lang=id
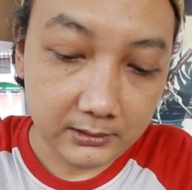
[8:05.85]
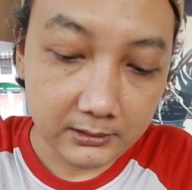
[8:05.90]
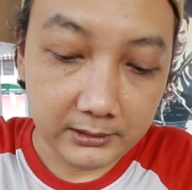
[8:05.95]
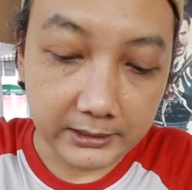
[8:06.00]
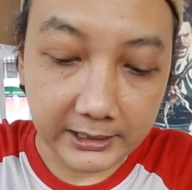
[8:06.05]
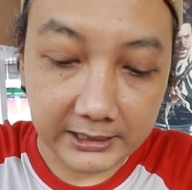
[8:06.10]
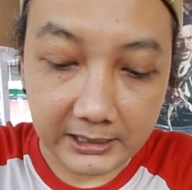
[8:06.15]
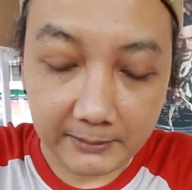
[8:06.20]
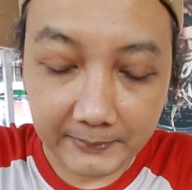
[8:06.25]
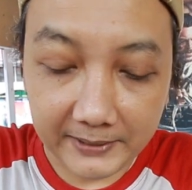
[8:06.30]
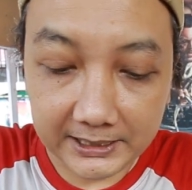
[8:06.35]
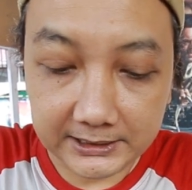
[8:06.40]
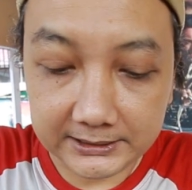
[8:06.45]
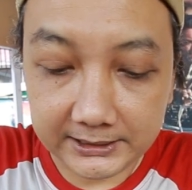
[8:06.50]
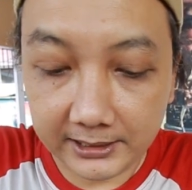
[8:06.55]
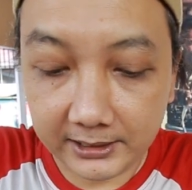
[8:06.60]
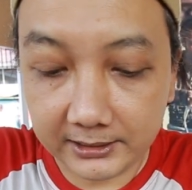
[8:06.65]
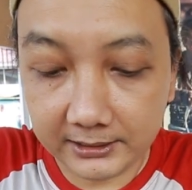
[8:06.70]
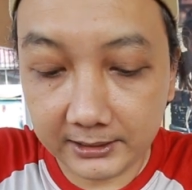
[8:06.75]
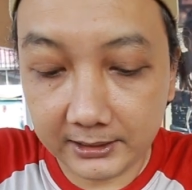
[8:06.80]
daya
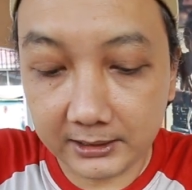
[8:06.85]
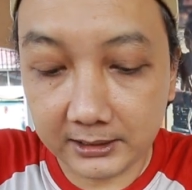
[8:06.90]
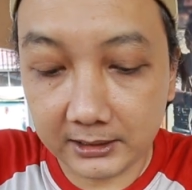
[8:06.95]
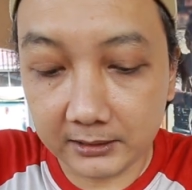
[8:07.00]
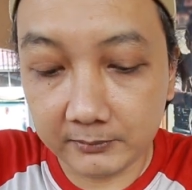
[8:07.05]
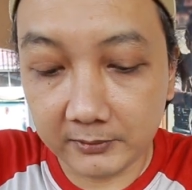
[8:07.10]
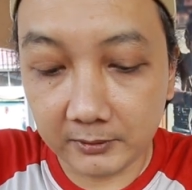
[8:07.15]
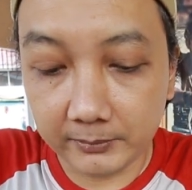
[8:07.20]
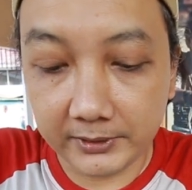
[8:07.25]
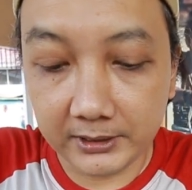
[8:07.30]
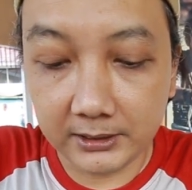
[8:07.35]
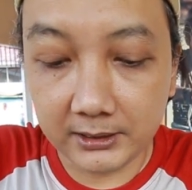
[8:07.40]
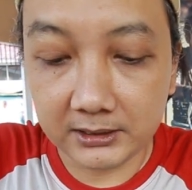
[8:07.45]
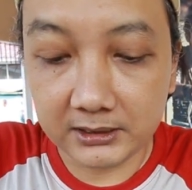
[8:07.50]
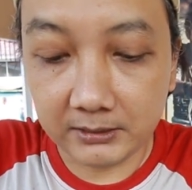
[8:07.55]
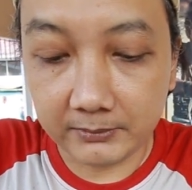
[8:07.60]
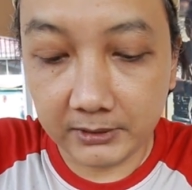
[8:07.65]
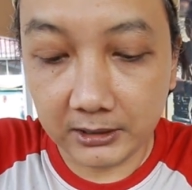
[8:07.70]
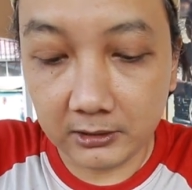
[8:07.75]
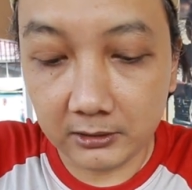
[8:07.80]
pancarnya akan berbeda
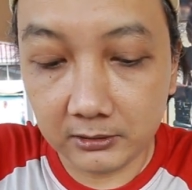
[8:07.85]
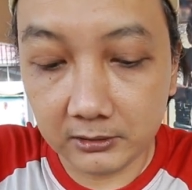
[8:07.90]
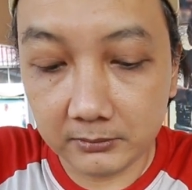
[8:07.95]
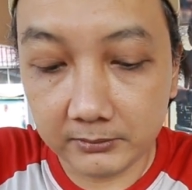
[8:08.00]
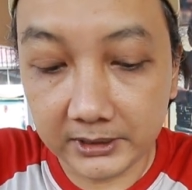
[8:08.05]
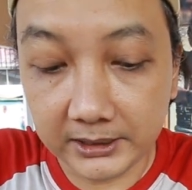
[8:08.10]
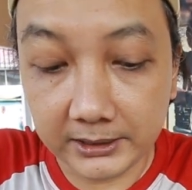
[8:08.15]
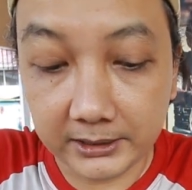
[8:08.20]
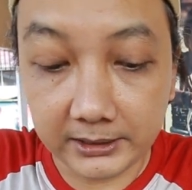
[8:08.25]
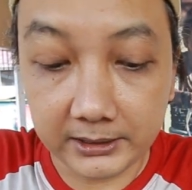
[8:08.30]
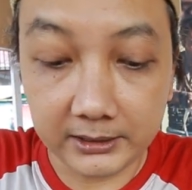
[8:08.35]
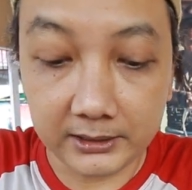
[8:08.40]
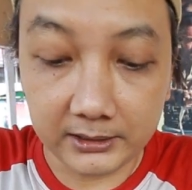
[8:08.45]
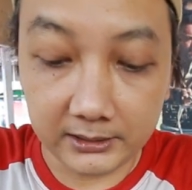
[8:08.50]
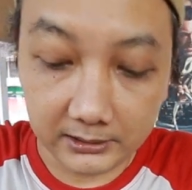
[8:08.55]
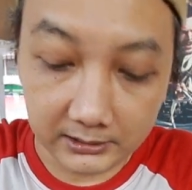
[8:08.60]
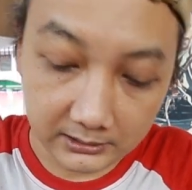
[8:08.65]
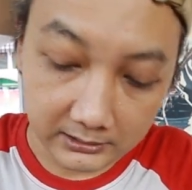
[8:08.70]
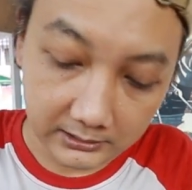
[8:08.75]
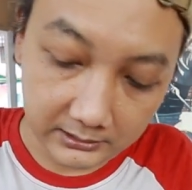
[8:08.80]
sama kalau
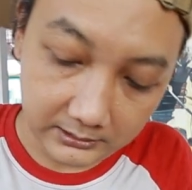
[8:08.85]
berdiri